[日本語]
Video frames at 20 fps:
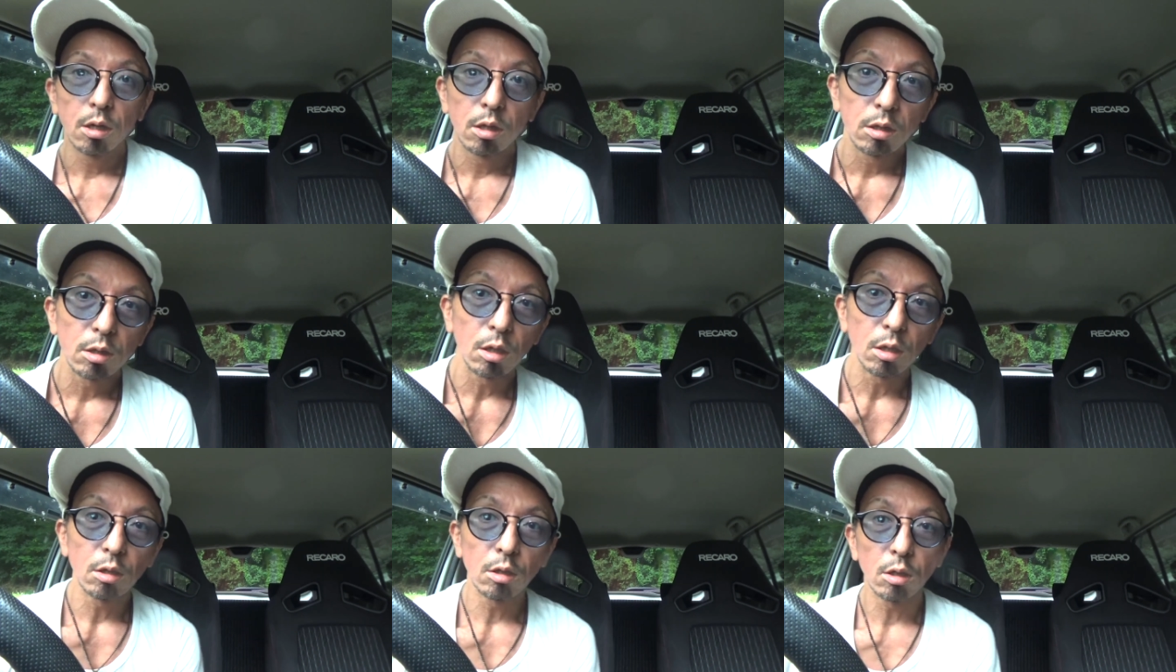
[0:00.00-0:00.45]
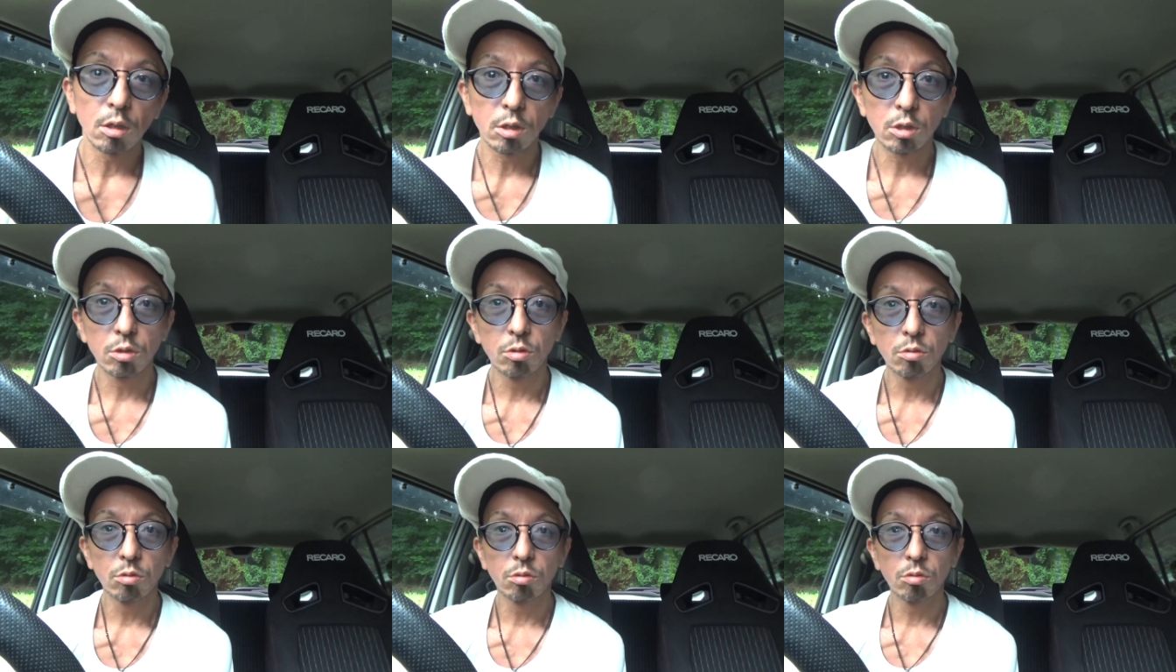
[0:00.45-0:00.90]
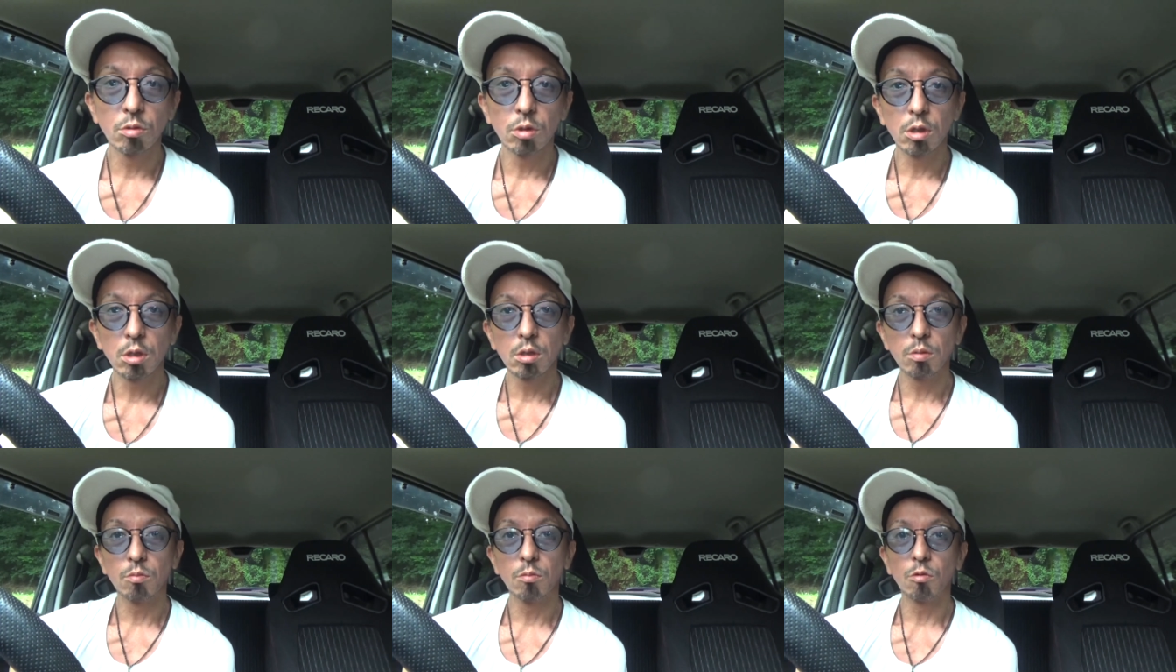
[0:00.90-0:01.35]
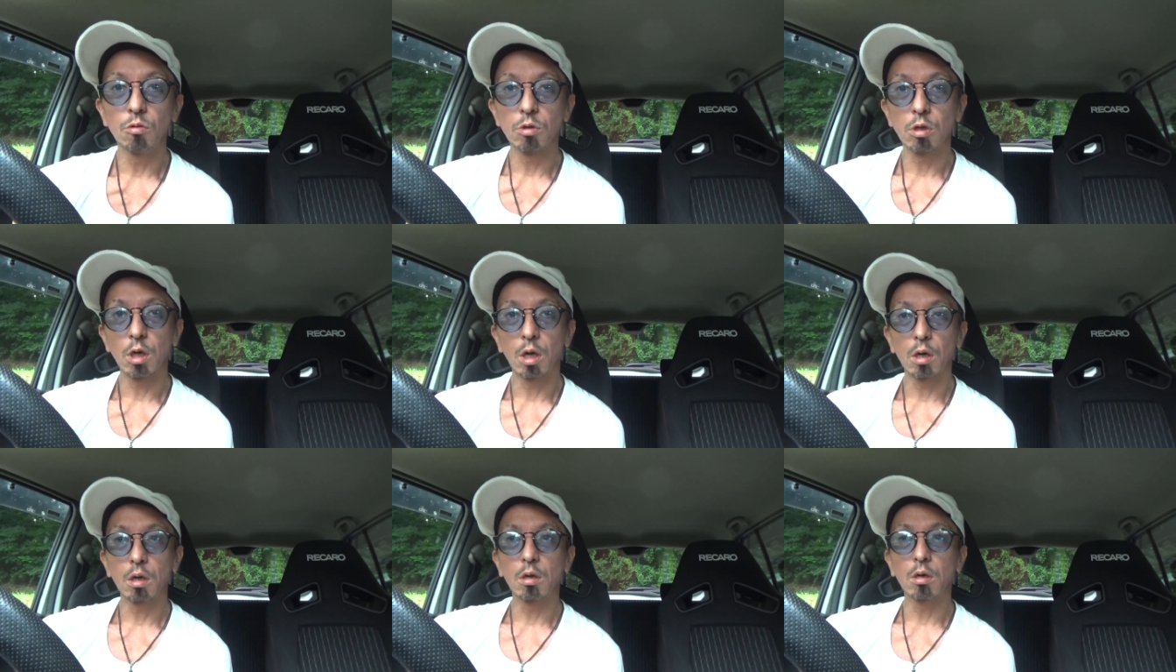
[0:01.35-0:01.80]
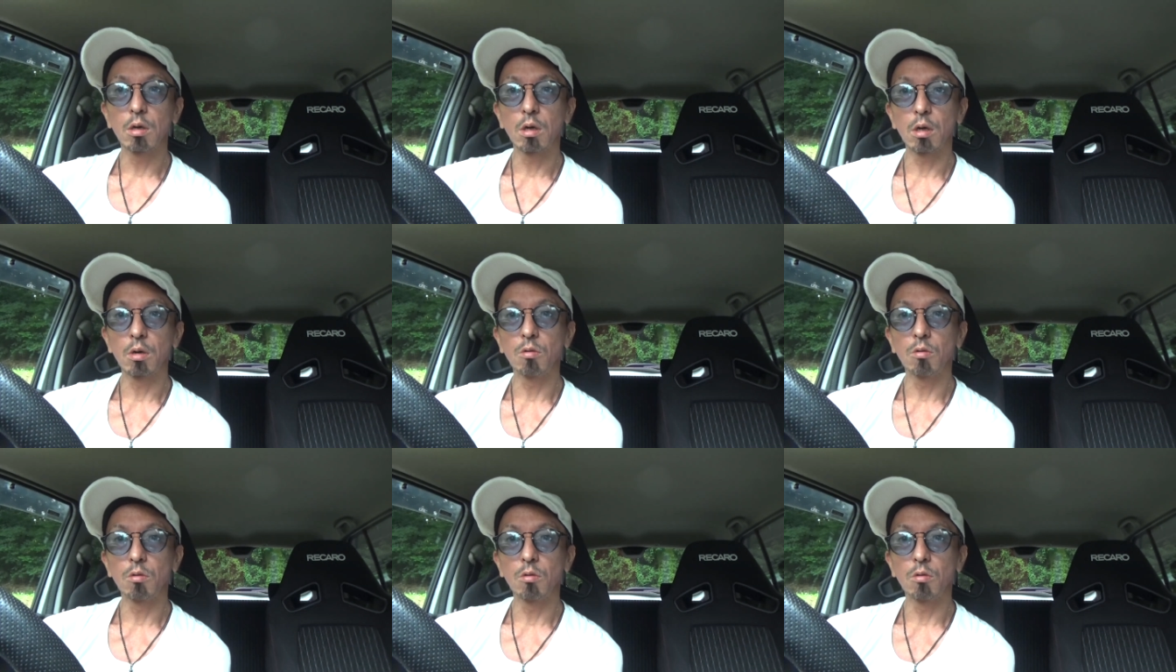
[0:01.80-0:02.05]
なんだか急にもう100回、